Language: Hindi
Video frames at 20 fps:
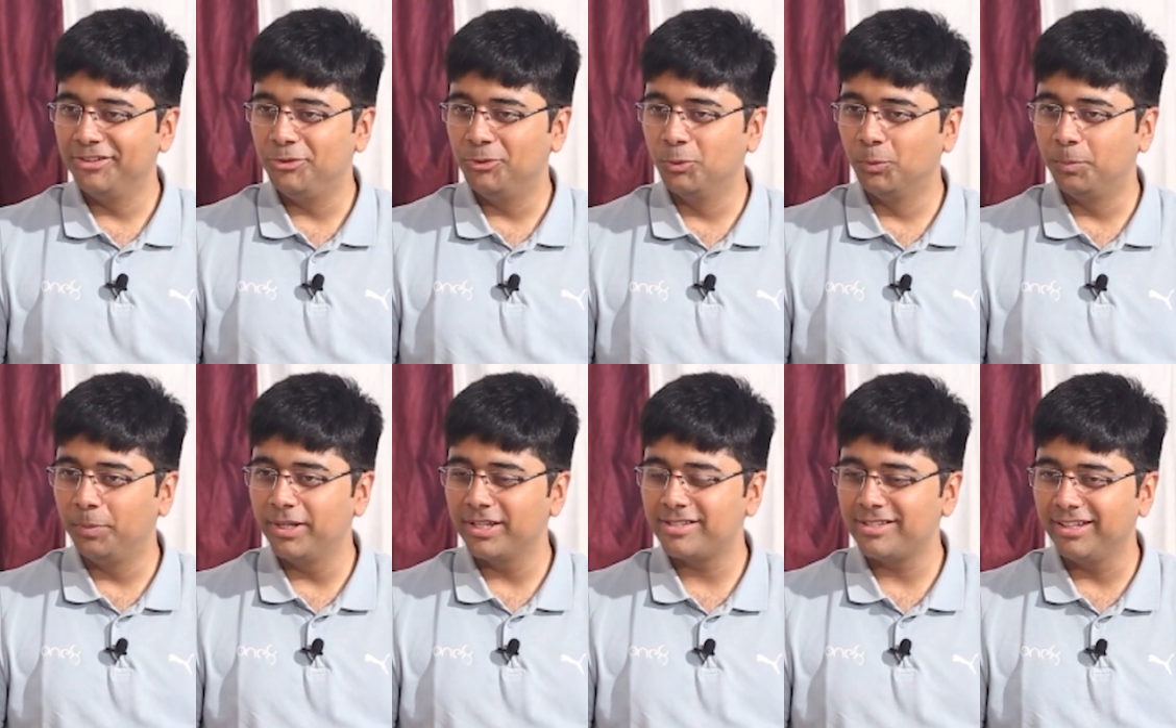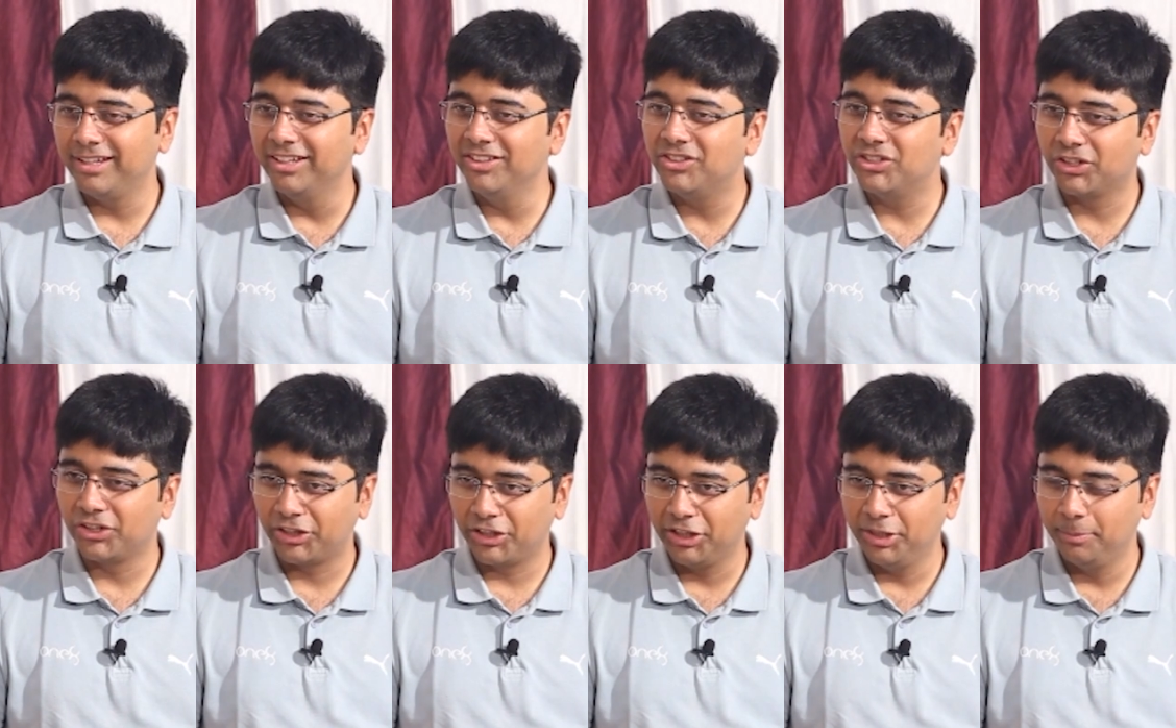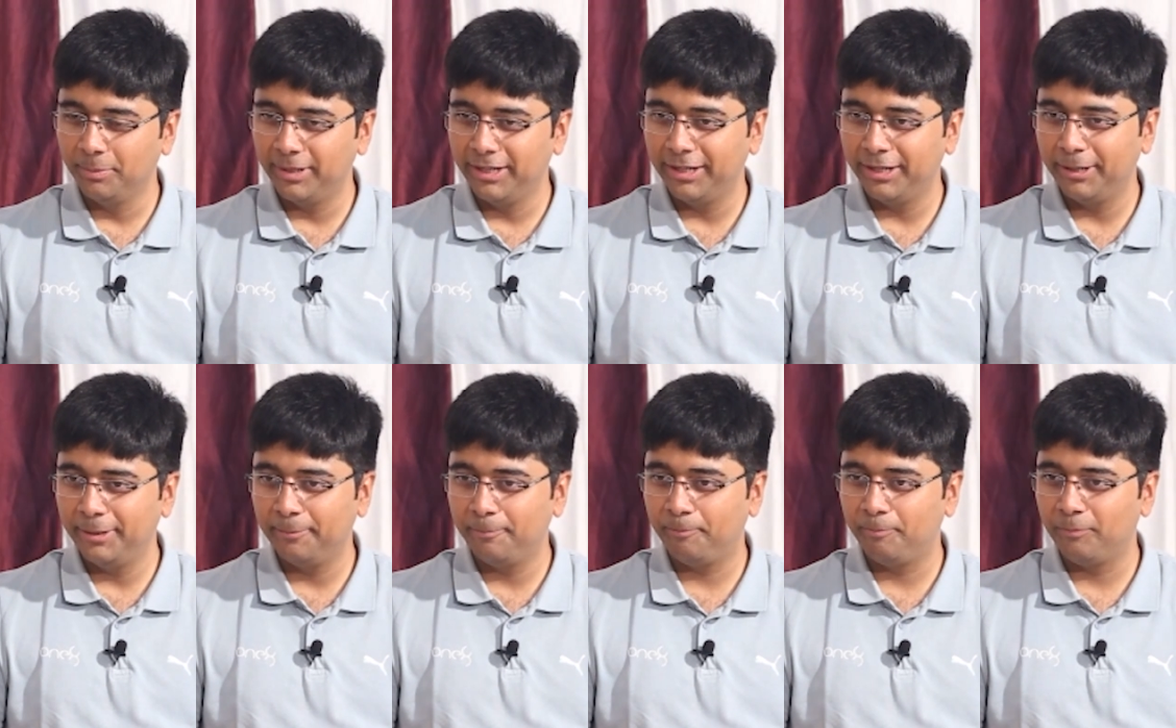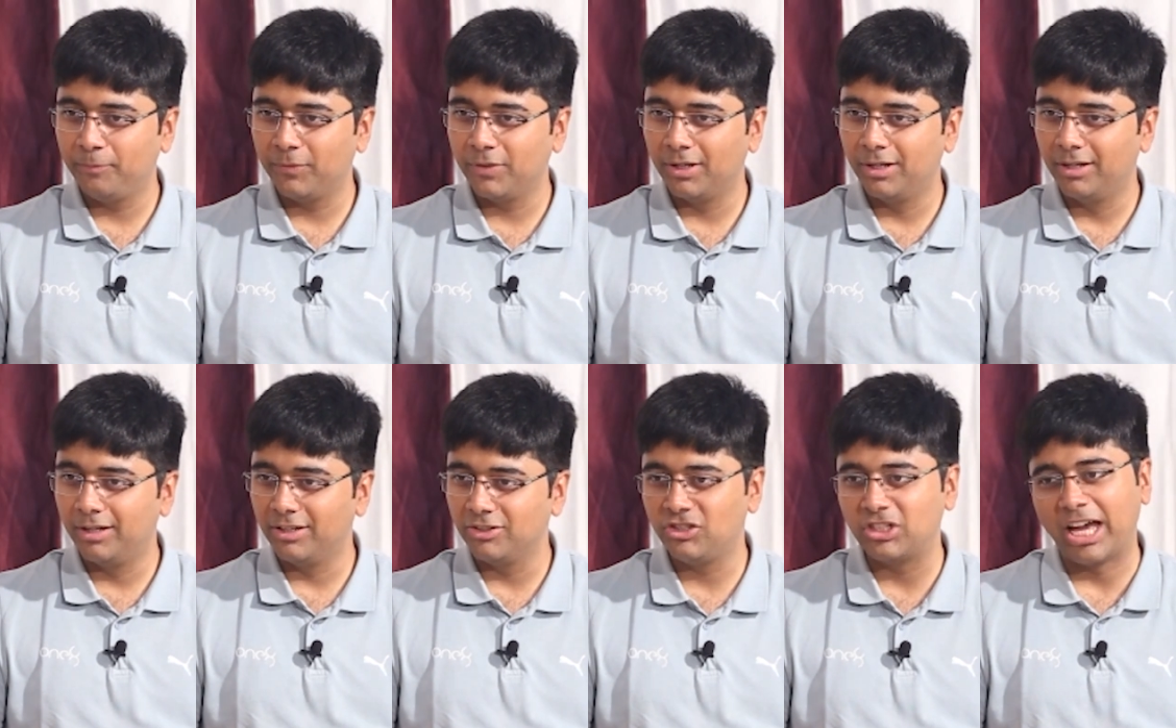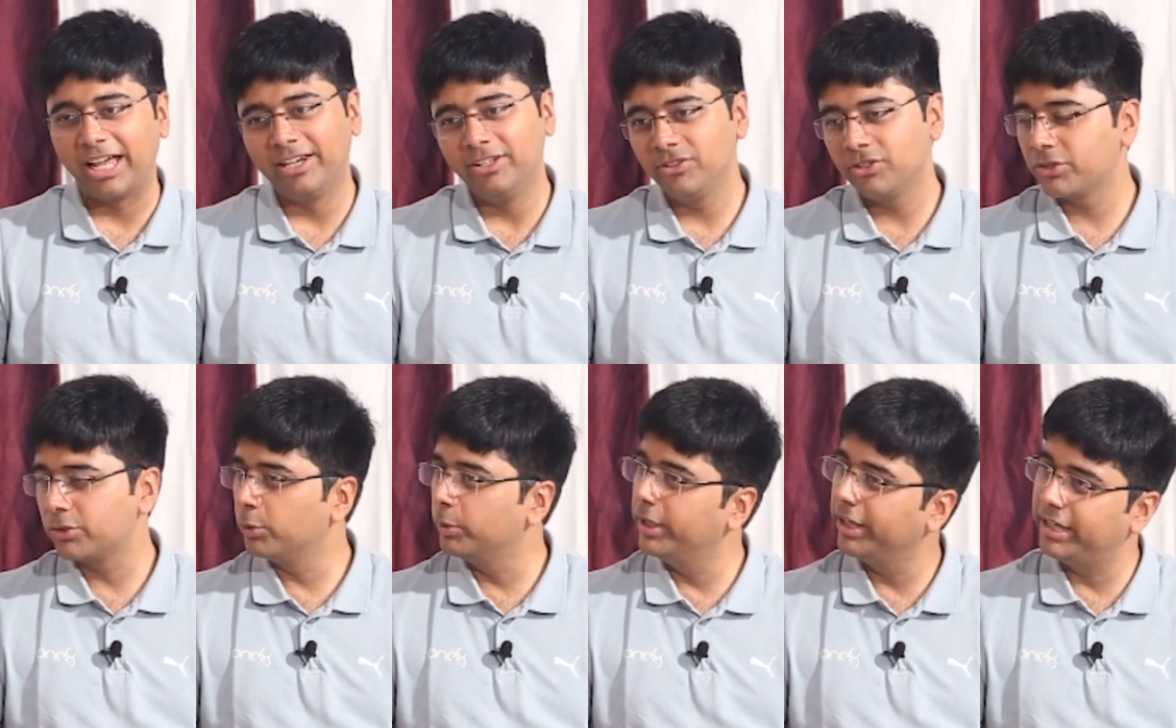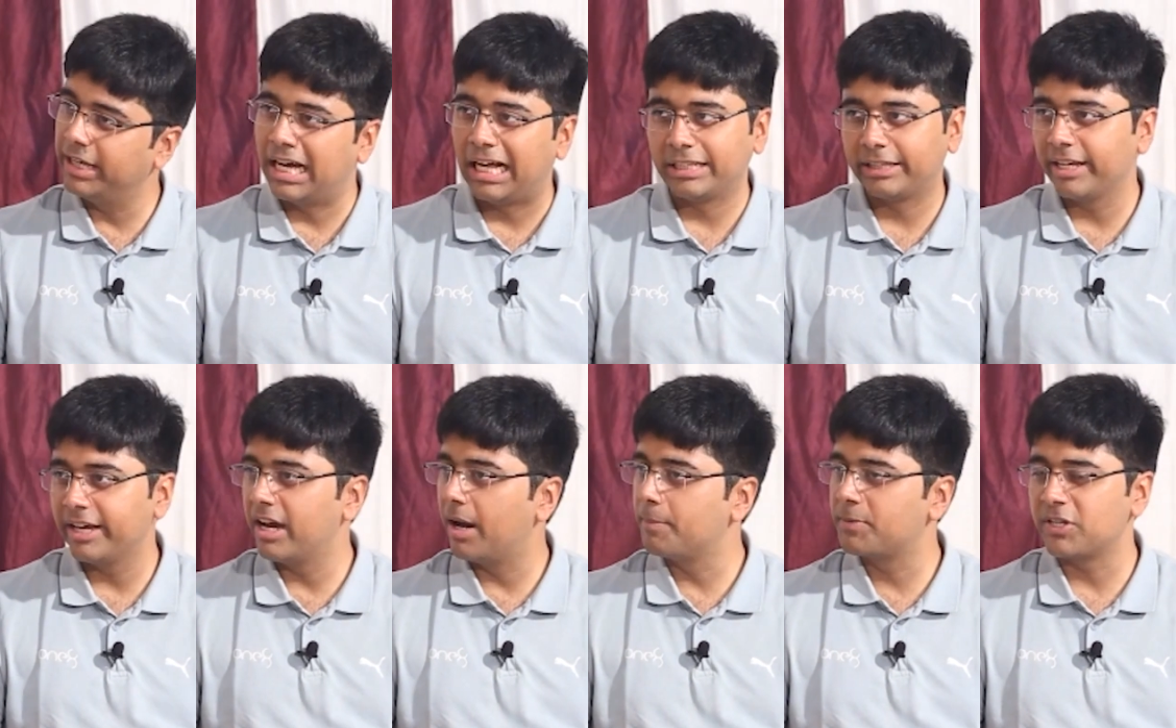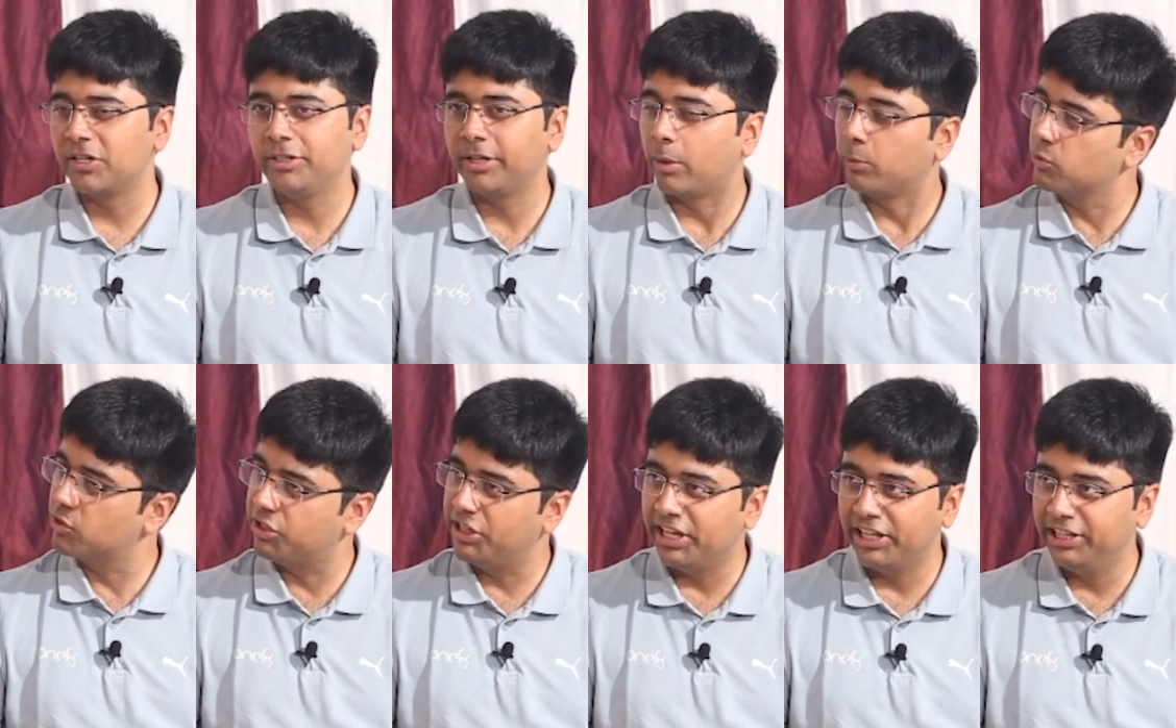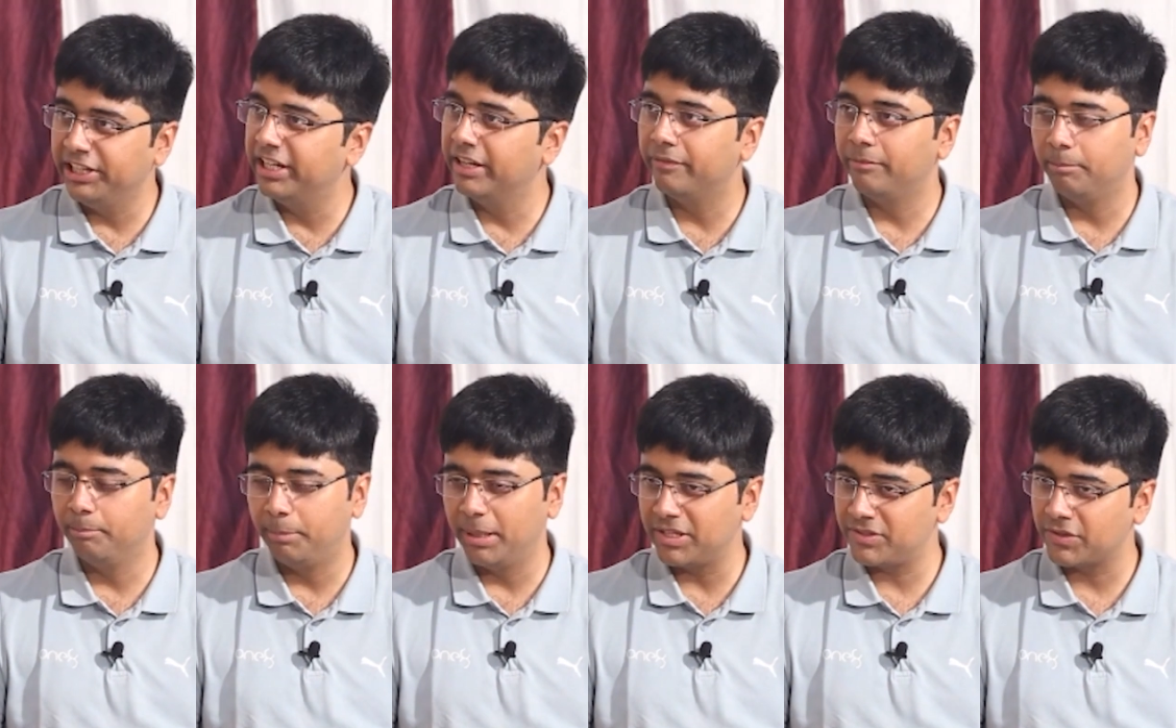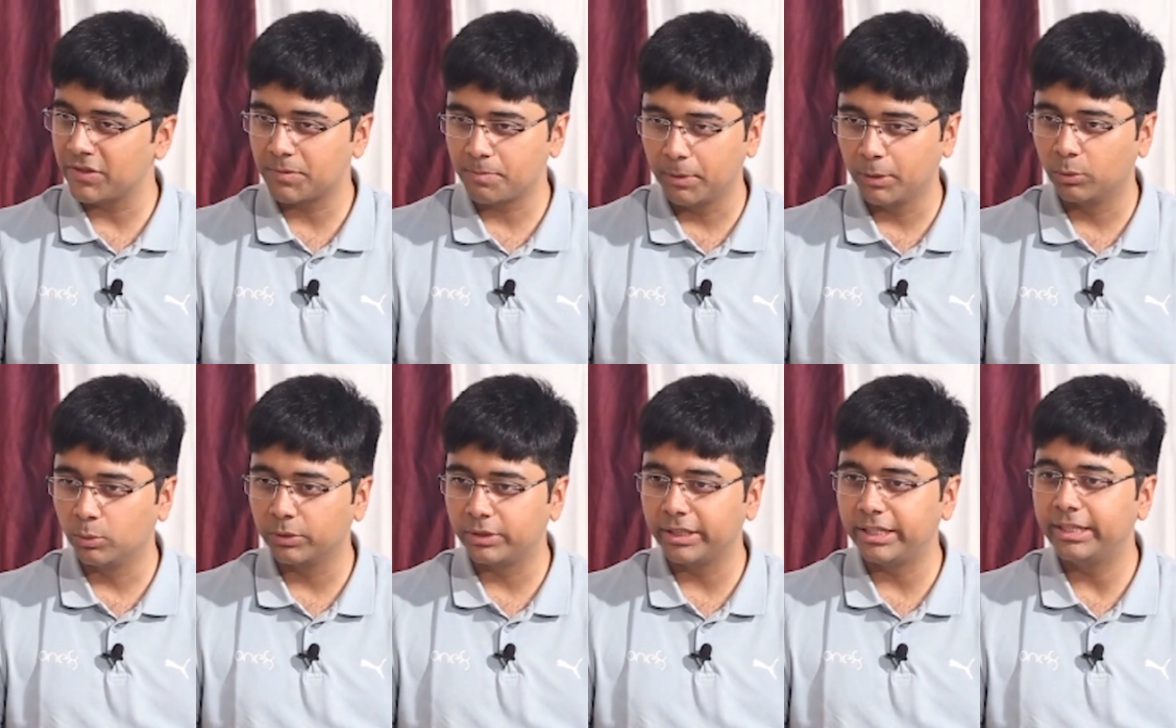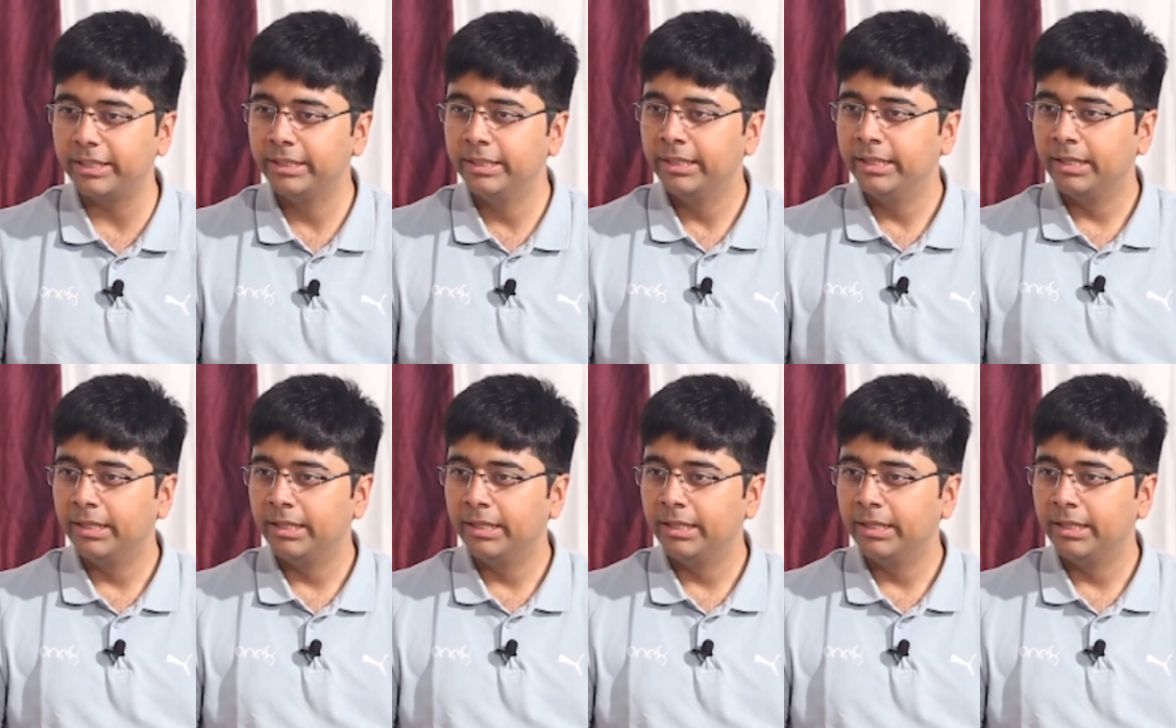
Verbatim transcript: यूपीएससी की जर्नी में चैलेंजेस तो देखिए आते हैं अप्स एंड डाउन डेली बेसिस पे होते हैं